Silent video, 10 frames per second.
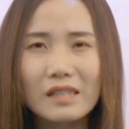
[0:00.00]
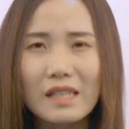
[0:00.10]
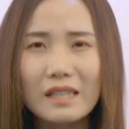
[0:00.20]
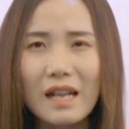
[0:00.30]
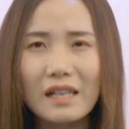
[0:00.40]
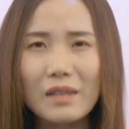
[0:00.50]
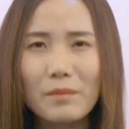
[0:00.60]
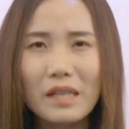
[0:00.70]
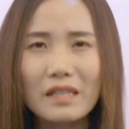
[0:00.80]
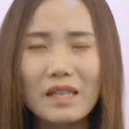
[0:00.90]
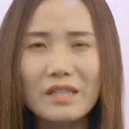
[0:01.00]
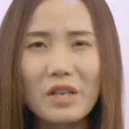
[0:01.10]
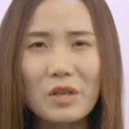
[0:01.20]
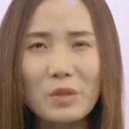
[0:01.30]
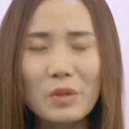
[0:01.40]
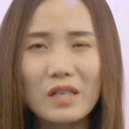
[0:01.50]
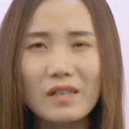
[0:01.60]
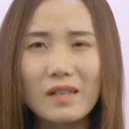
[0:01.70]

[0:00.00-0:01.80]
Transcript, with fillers: 在男人的面前娇柔可